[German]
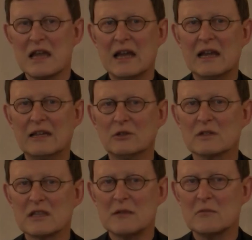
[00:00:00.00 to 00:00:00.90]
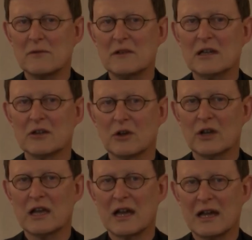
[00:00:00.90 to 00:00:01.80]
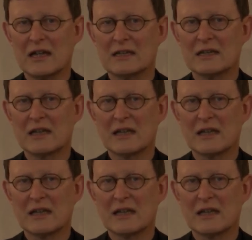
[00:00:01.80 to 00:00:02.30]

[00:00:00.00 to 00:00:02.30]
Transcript: Er lädt uns immer wieder neu ein,